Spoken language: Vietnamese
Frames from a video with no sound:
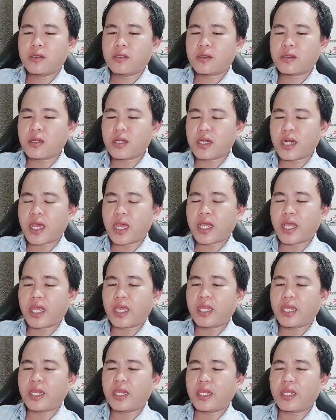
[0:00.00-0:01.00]
tức là
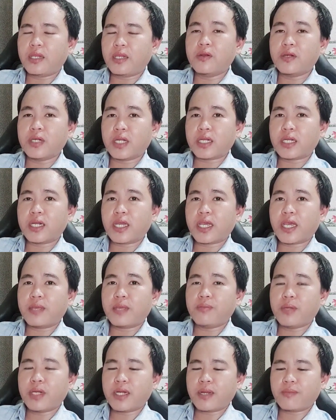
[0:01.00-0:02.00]
ngày dương lịch là
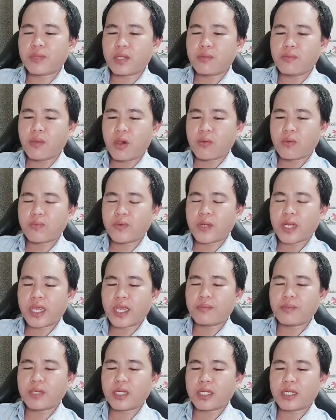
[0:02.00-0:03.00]
ngày 15 tháng 1 và ngày
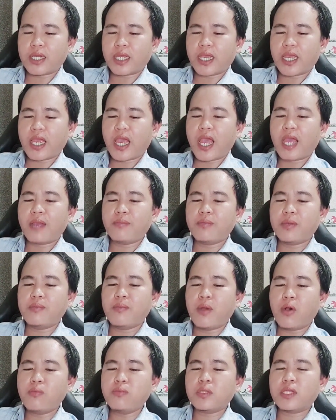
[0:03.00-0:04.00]
âm lịch là ngày
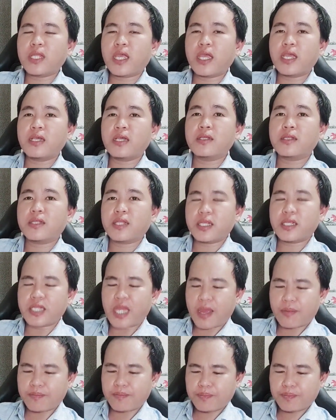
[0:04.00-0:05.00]
24 tháng tháng
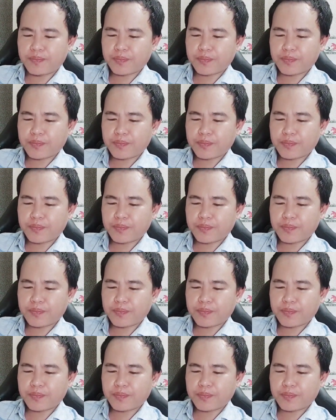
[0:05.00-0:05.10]
chạp